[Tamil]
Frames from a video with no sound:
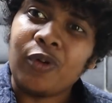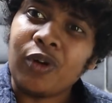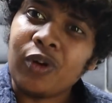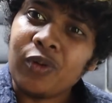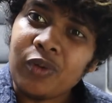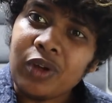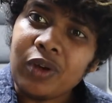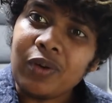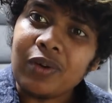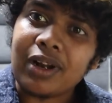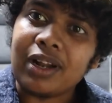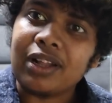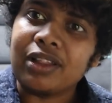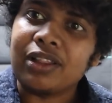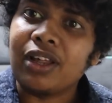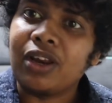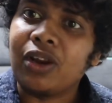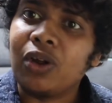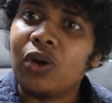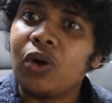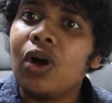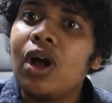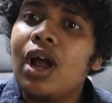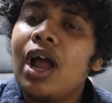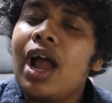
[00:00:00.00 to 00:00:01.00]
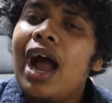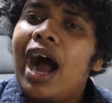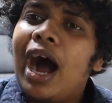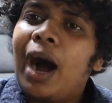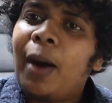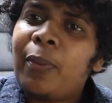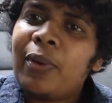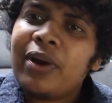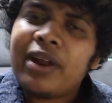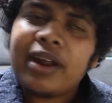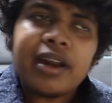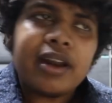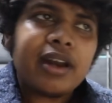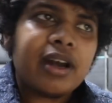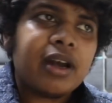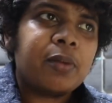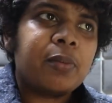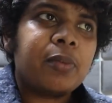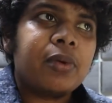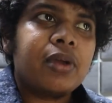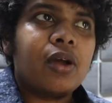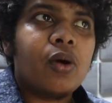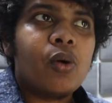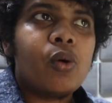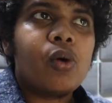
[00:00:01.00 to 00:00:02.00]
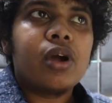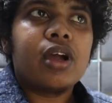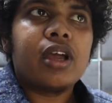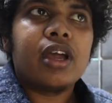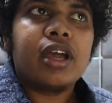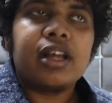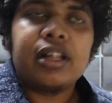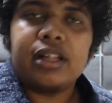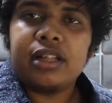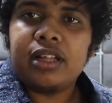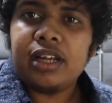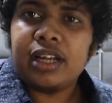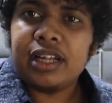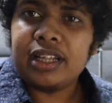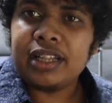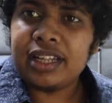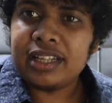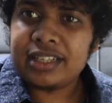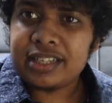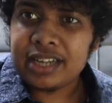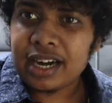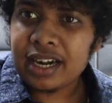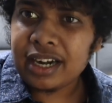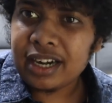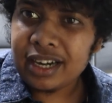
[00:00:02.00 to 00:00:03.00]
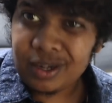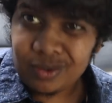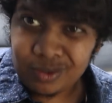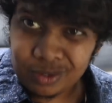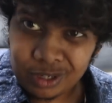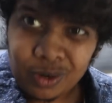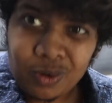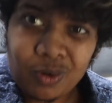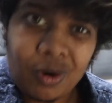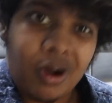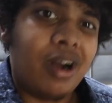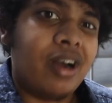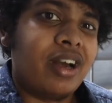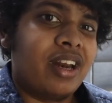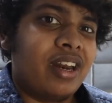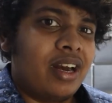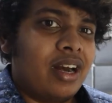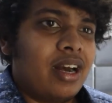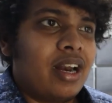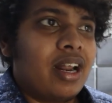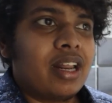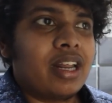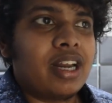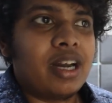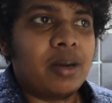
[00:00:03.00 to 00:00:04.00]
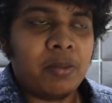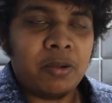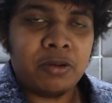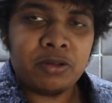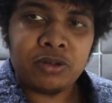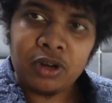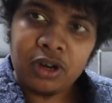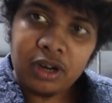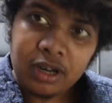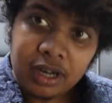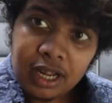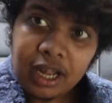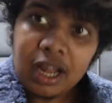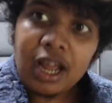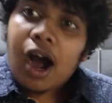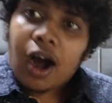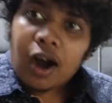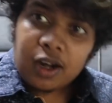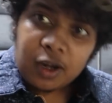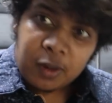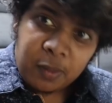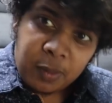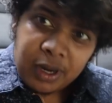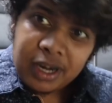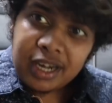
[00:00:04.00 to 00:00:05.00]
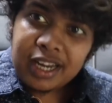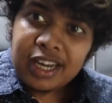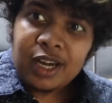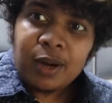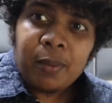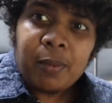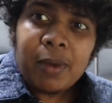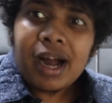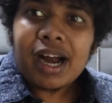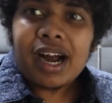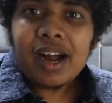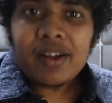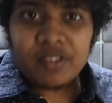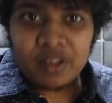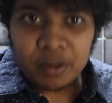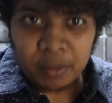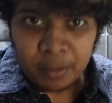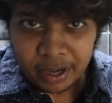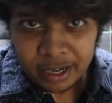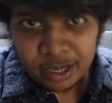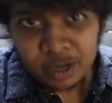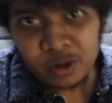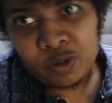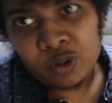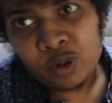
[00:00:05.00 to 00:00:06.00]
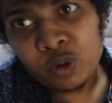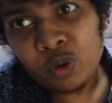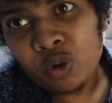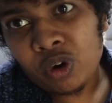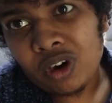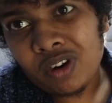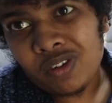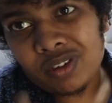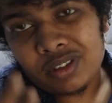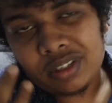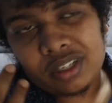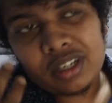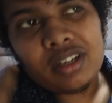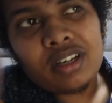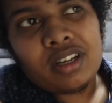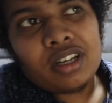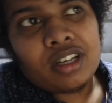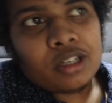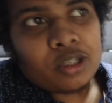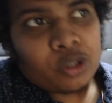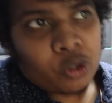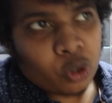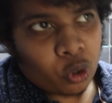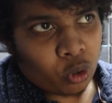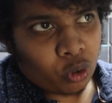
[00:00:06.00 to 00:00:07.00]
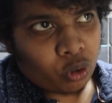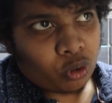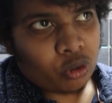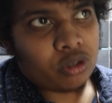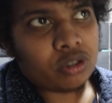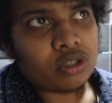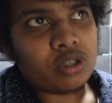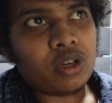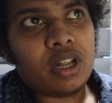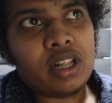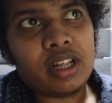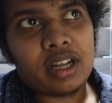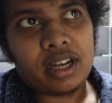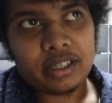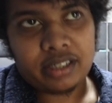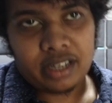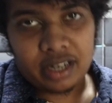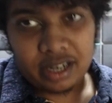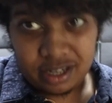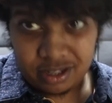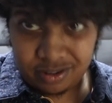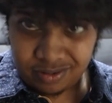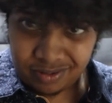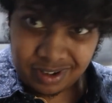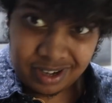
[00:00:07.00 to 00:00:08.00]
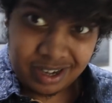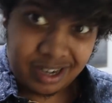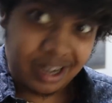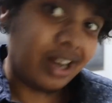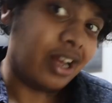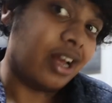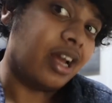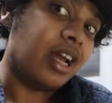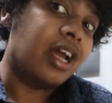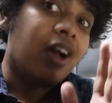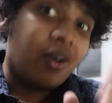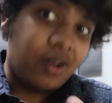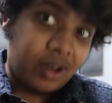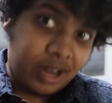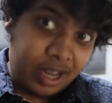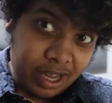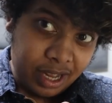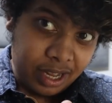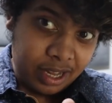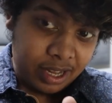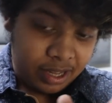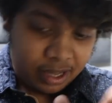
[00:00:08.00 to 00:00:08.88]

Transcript: ஒரு வியூவராக தெரியும் அப்போ நீங்கள் என்ன நினைப்பீங்க ஓகே இந்த இந்த சேனலில் வந்து குவாலிட்டி நல்லா இருக்குது அப்படின்னு சொல்லிட்டு ஆட்டோமேட்டிக்கலி பேக் ஆஃப் த மைண்ட் வந்து உங்களுக்கு வந்து தோணும் ஸோ அதுக்காக தான் நான் வாங்கினேன் ஓகே